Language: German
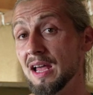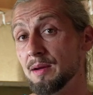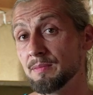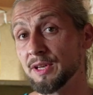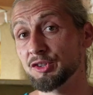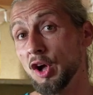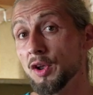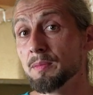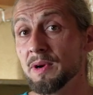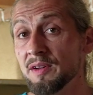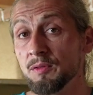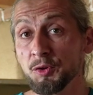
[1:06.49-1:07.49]
man schaut
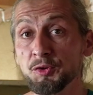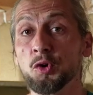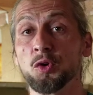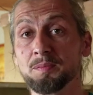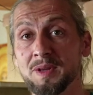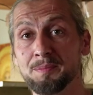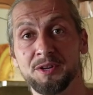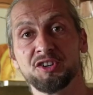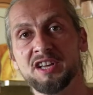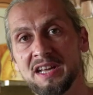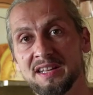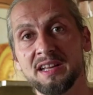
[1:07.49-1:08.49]
einmal, was hat man
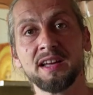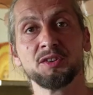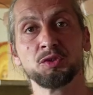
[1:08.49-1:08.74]
bestehende